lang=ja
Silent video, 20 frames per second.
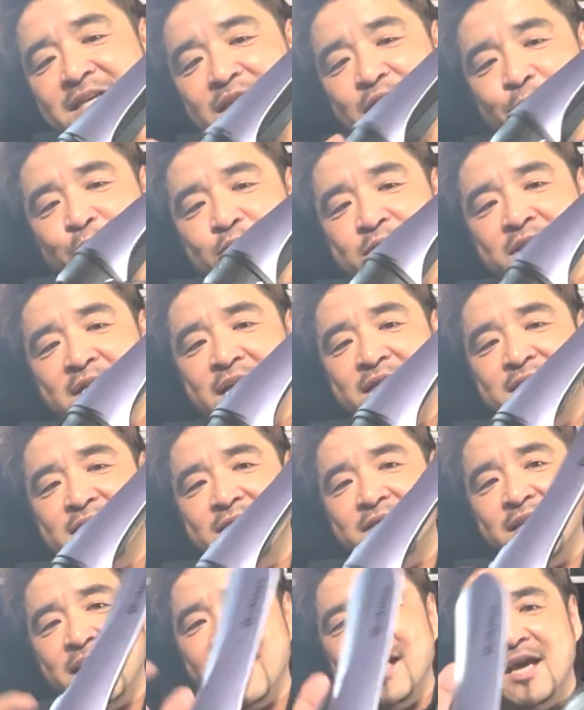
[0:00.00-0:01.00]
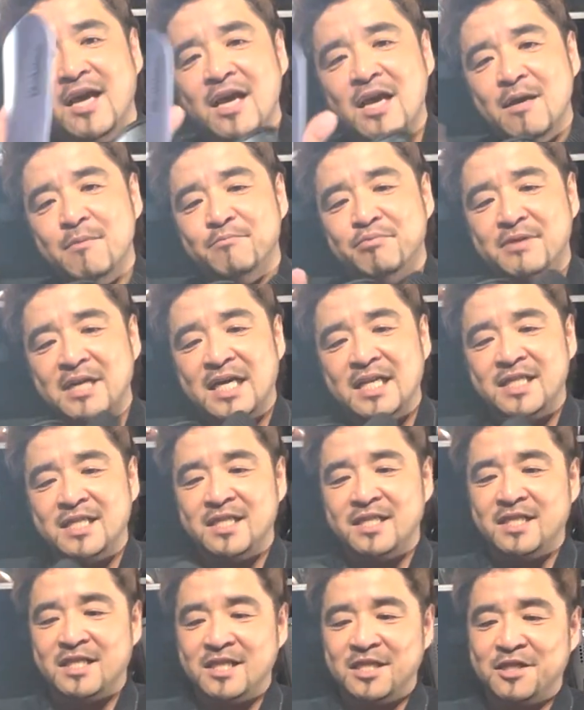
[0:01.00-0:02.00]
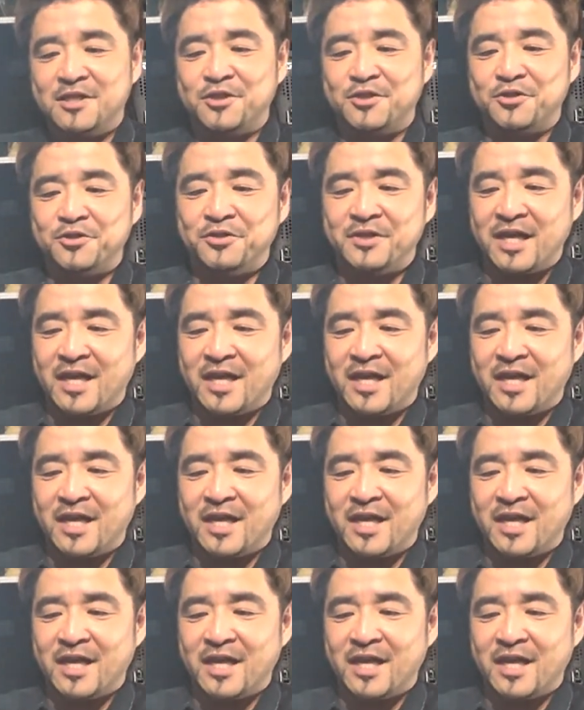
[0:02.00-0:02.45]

けれども鉄でプラスチック